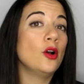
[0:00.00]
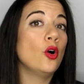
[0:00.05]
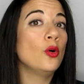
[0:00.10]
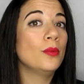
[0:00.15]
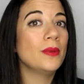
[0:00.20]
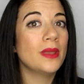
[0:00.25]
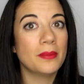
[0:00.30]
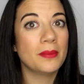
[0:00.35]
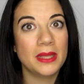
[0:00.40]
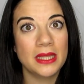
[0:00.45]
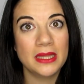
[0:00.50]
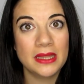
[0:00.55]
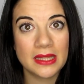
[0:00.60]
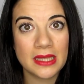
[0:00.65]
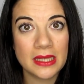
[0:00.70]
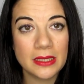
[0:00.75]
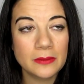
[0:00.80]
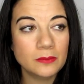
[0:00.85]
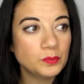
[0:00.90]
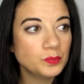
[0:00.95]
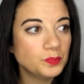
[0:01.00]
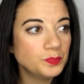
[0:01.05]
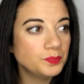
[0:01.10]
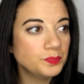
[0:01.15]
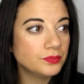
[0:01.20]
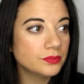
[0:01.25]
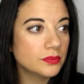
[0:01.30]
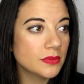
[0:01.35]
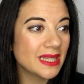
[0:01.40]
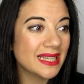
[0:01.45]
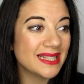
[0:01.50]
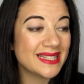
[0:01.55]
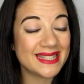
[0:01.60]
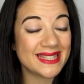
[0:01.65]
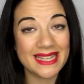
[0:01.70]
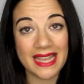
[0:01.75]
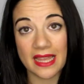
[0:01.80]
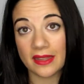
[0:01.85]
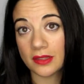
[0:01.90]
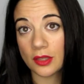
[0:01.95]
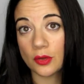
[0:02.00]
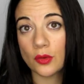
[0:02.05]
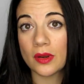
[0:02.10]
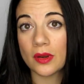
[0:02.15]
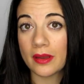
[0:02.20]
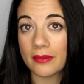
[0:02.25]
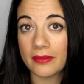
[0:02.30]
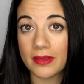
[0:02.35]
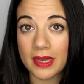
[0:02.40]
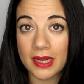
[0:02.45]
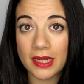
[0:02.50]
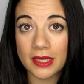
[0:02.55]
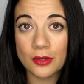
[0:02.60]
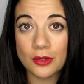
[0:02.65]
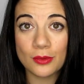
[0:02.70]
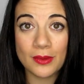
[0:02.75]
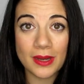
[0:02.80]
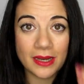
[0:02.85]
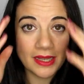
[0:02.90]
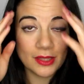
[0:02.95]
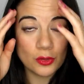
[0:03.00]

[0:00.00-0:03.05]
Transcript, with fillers: Obviamente, mm, si antes no eras vegano, ¿vale?